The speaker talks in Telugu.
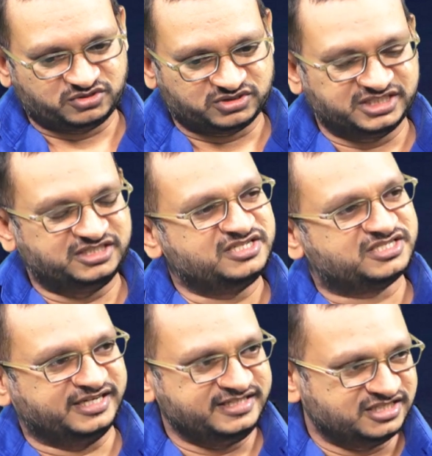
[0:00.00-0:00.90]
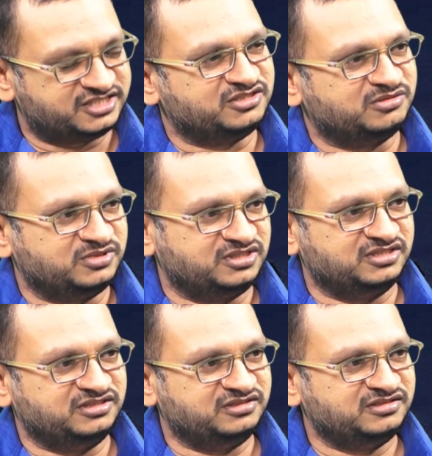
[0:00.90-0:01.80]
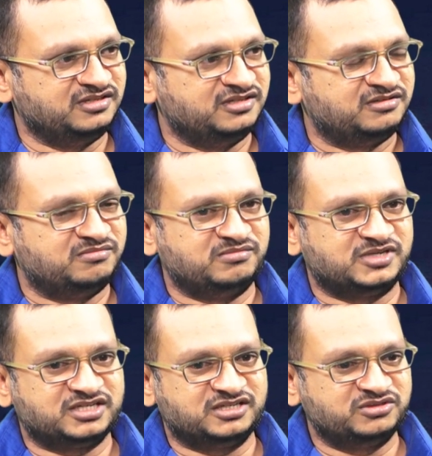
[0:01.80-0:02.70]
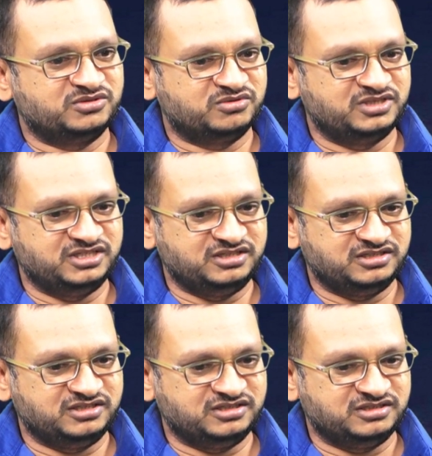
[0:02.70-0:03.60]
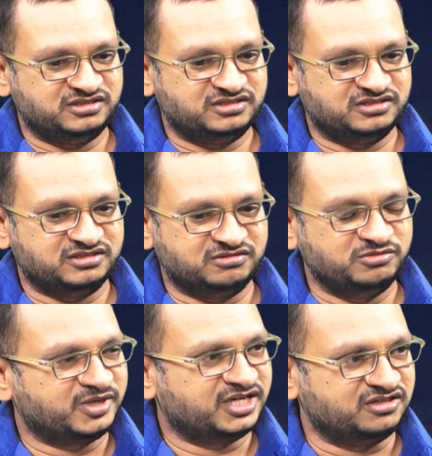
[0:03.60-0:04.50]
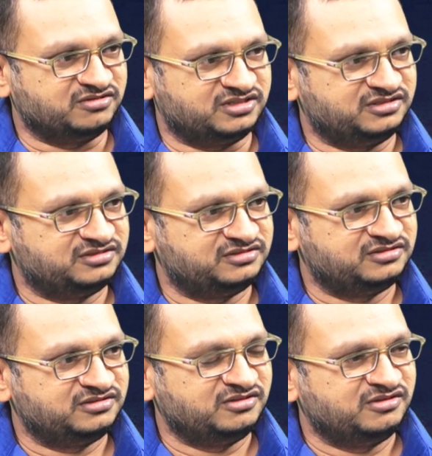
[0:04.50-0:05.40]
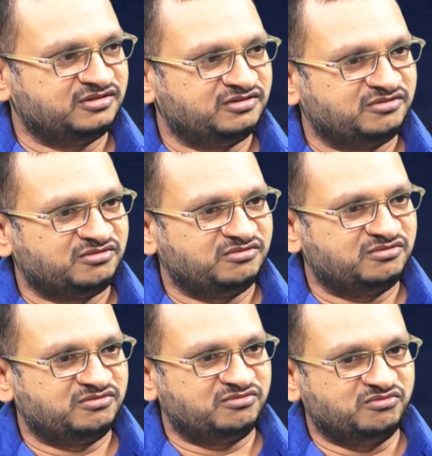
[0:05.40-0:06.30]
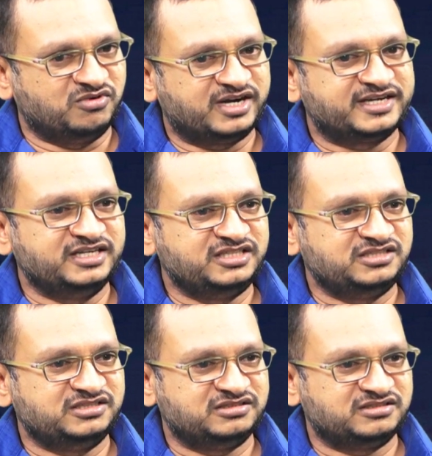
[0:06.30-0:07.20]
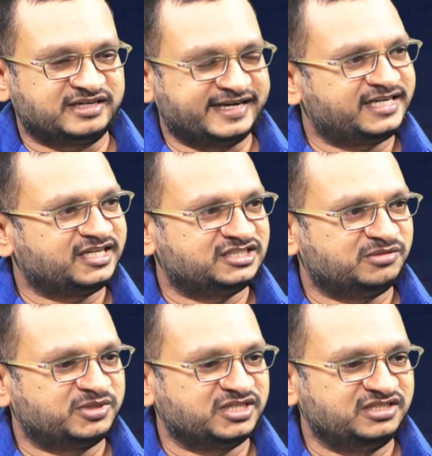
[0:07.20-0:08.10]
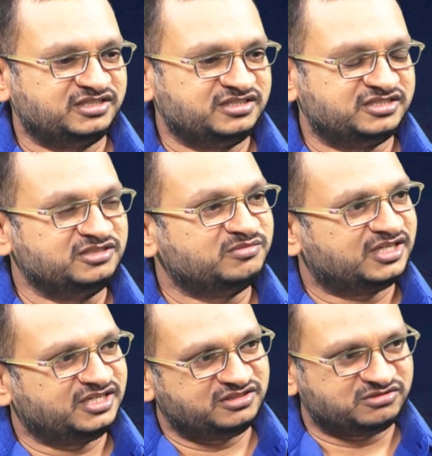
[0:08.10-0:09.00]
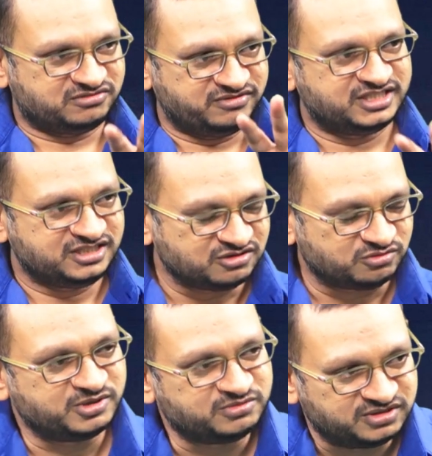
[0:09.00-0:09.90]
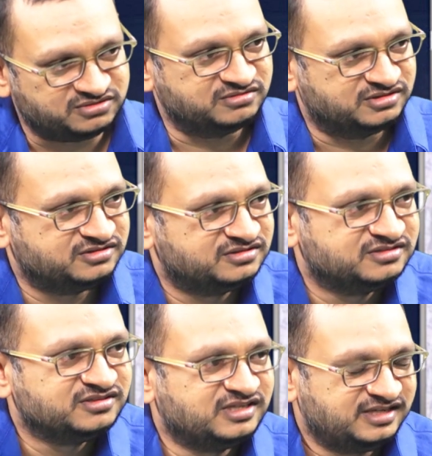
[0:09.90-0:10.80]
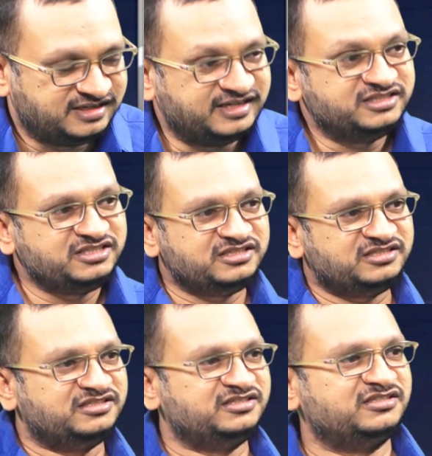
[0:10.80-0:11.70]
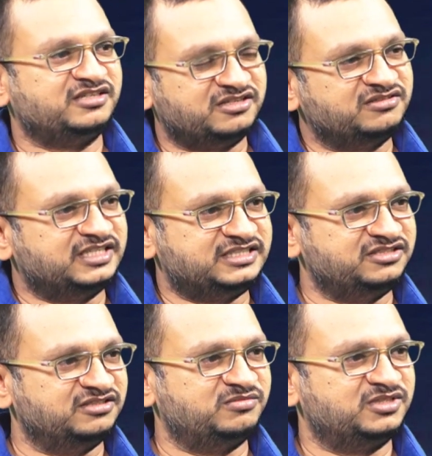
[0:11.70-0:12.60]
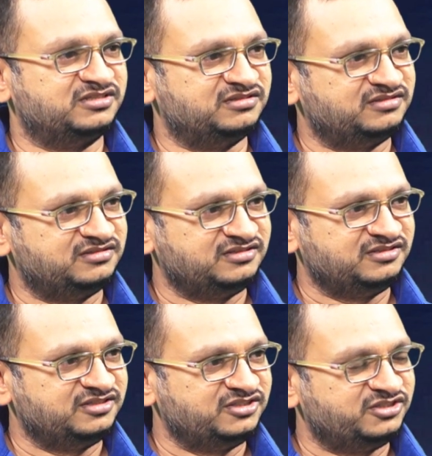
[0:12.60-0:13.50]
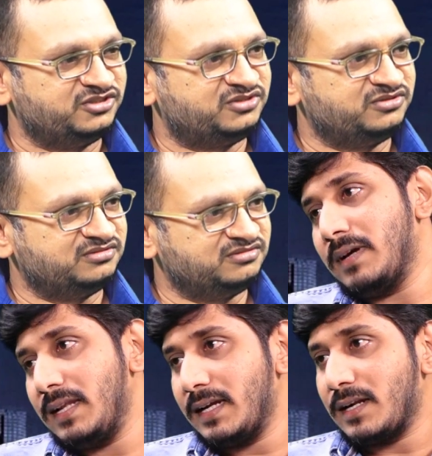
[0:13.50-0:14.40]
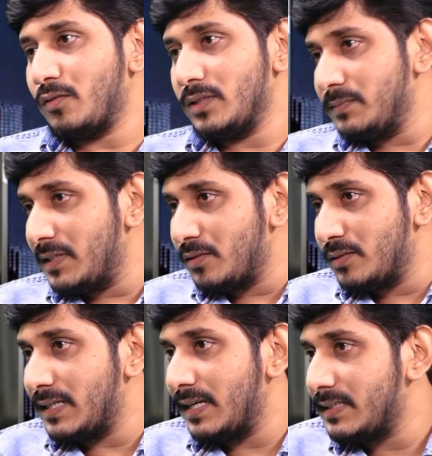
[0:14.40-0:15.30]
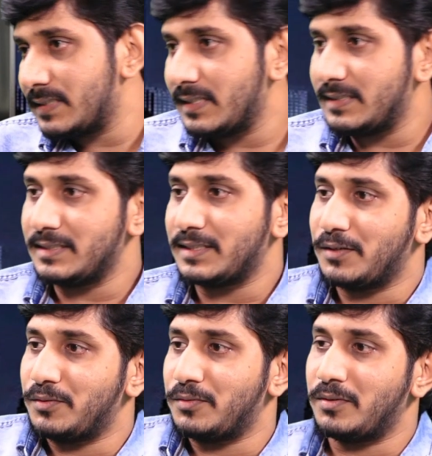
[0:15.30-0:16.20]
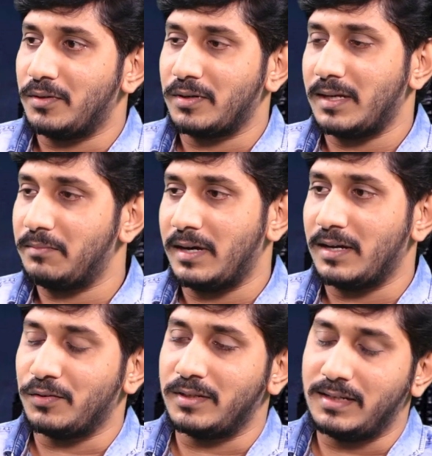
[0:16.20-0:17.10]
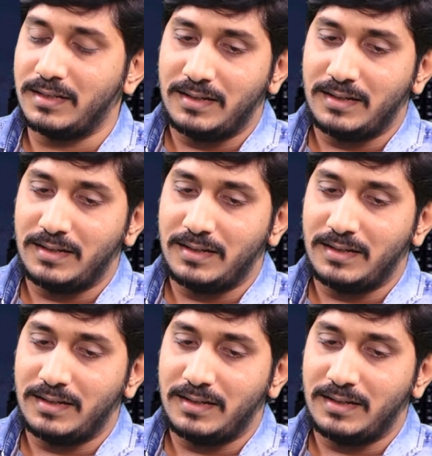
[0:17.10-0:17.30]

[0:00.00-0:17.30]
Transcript: సొసైటీని స్టడీ చేస్తున్నప్పుడు కానీ ఓకే మనకంటూ కొన్ని అభిప్రాయాలు ఉంటాయి ఓకే వాటిని కరెక్ట్గా చెప్పడానికి సినిమా అనేది ఒక వేదికగా ఉపయోగపడుతుంది ఓకే అది నాకు నచ్చింది అనమాట ఇప్పుడు మళ్ళీ ఇక్కడికి వచ్చి మీరు జర్నలిస్ట్గా చేశారు ఓకే hmm. బాగానే ఉంది